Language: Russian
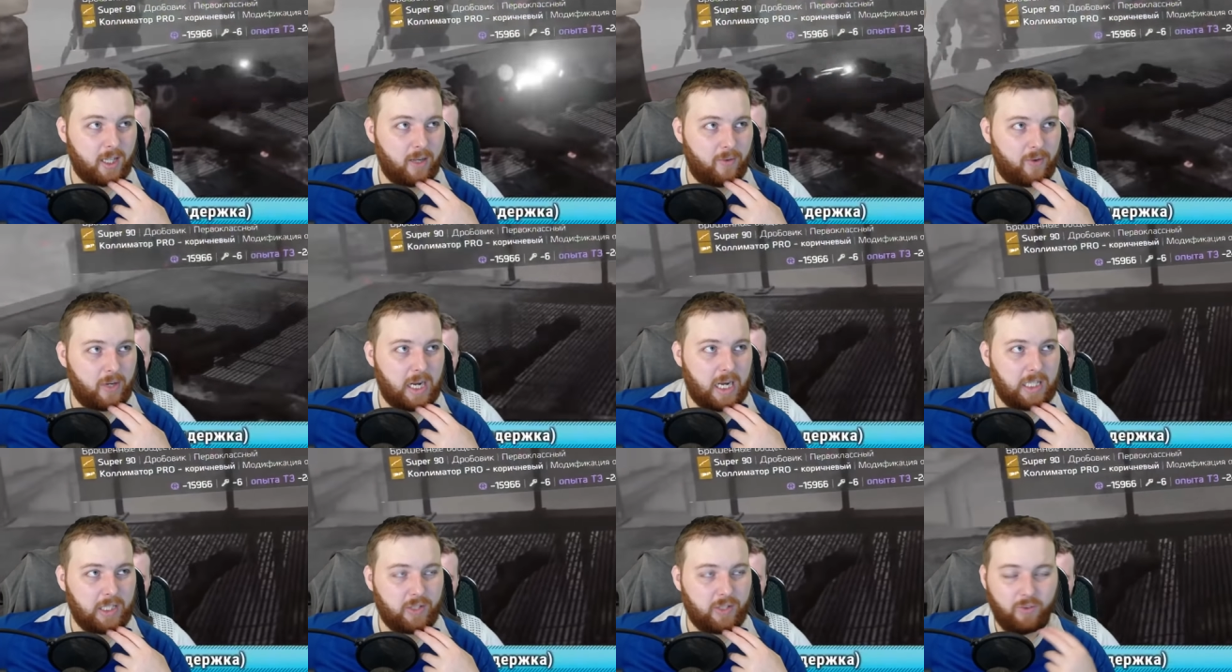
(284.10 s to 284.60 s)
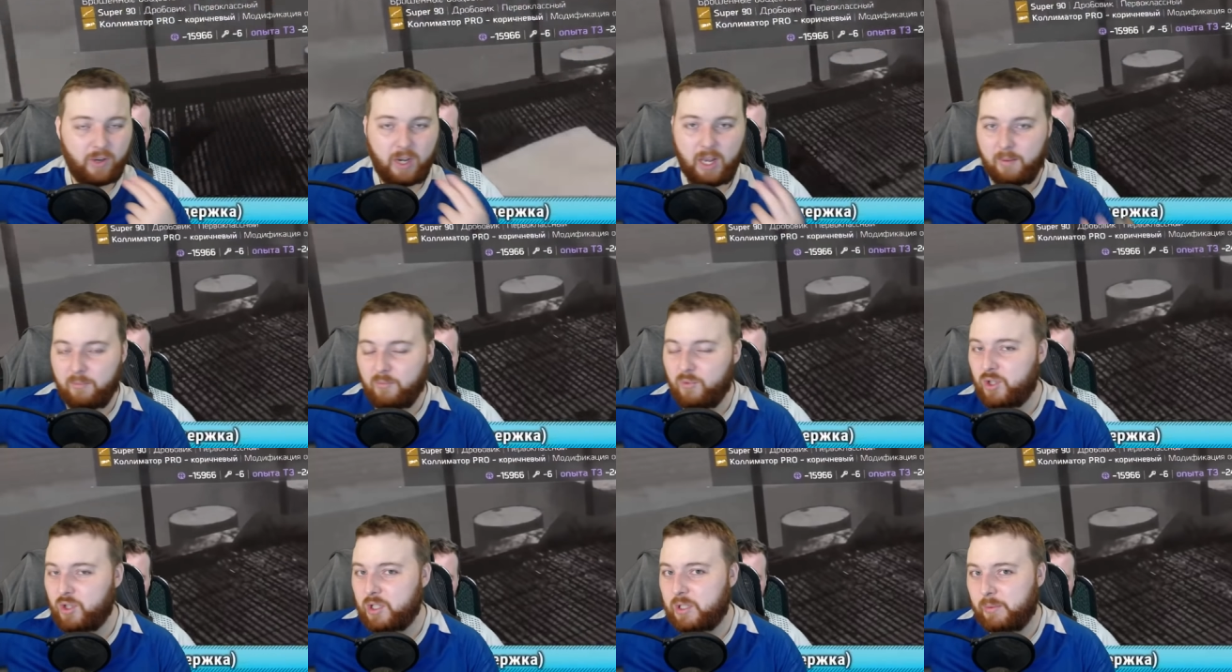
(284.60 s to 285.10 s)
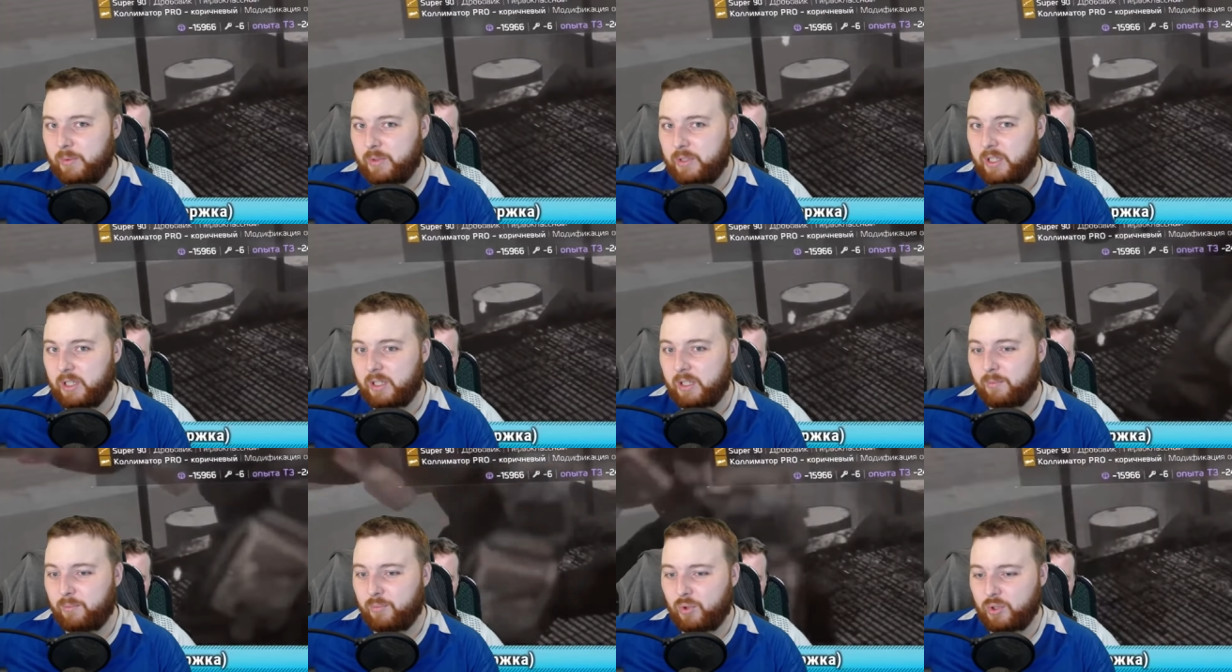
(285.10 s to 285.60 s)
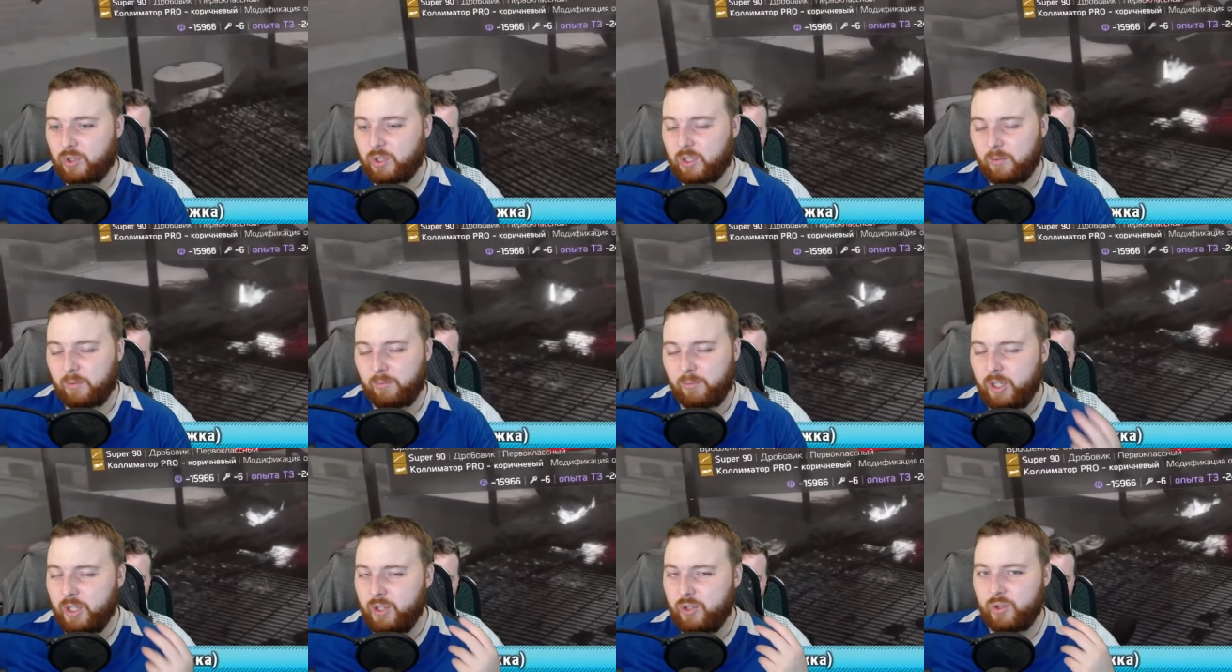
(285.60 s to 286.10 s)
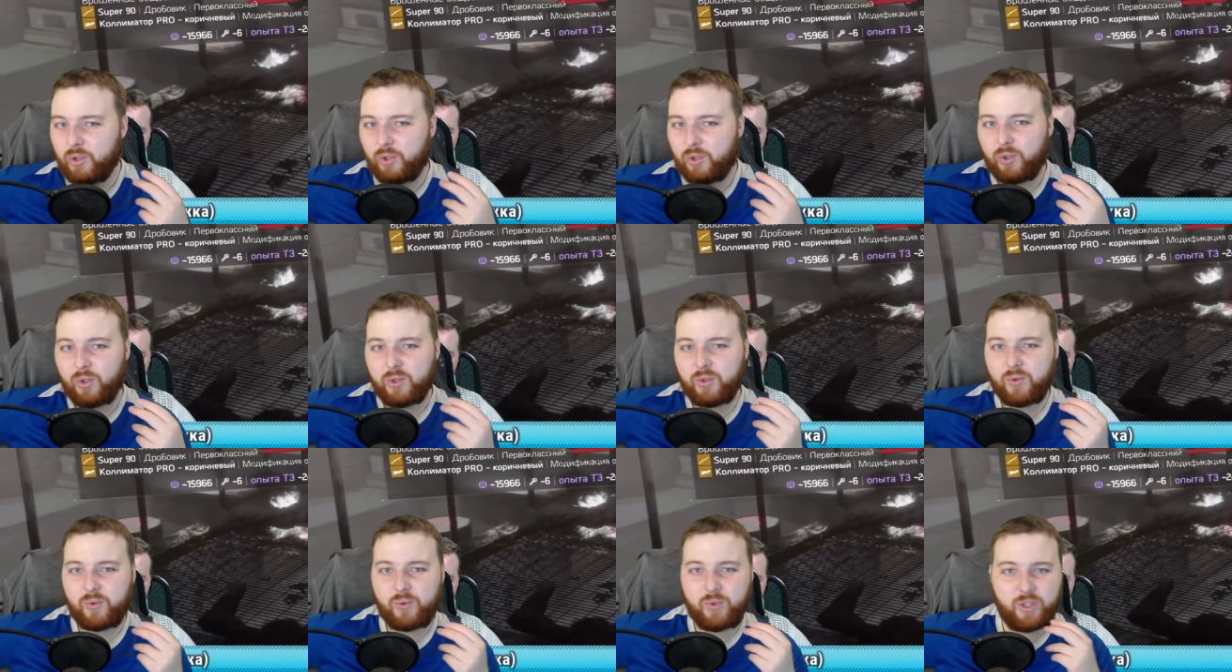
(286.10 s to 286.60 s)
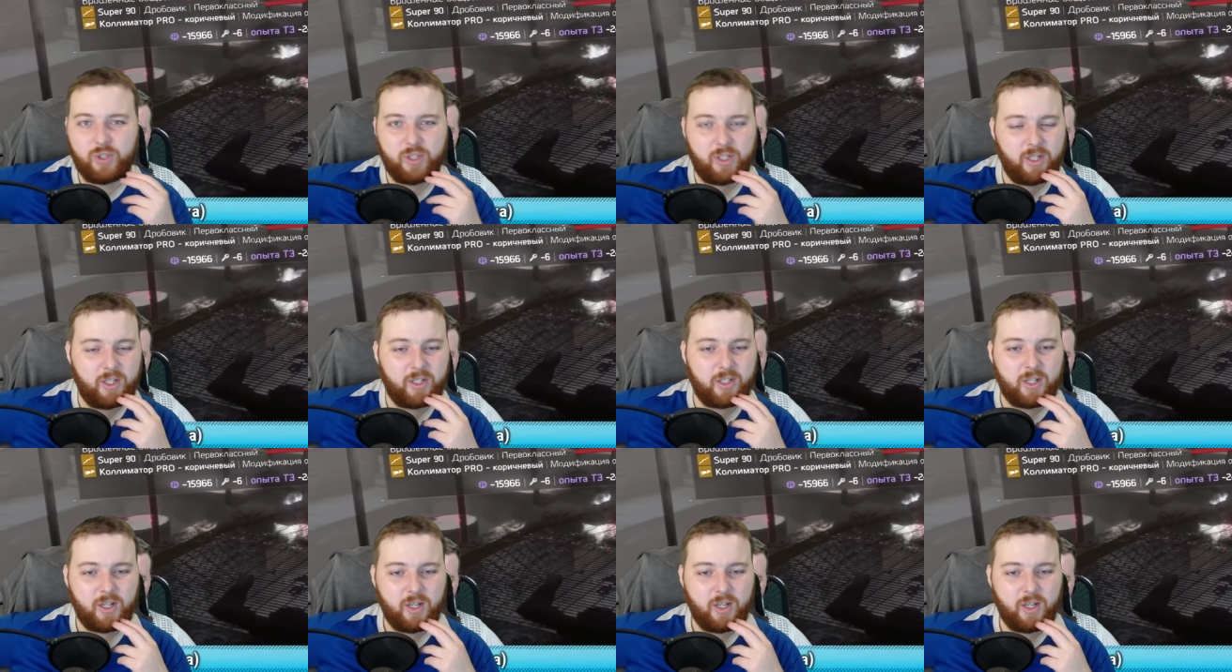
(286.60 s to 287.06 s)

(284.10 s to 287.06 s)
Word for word: вкатывали, а может быть это просто мы еще только учились.